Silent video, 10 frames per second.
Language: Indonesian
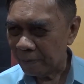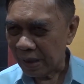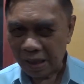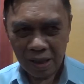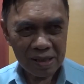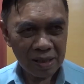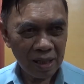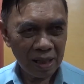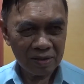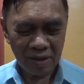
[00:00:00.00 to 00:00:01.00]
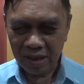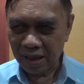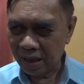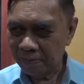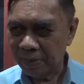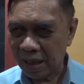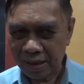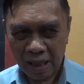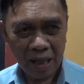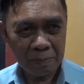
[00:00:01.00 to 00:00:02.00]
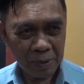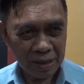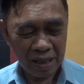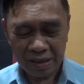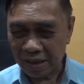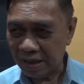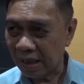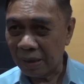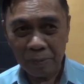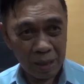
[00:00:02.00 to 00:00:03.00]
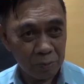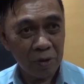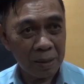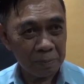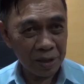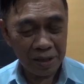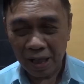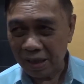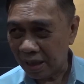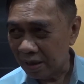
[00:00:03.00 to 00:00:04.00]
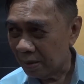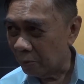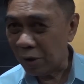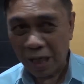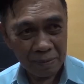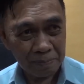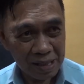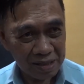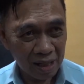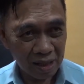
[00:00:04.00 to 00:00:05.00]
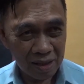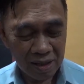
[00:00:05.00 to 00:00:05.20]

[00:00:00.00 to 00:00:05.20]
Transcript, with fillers: karena di sana itu adalah pangkalan pendaratan ikan, pelabuhan perikanan, bukan pasar.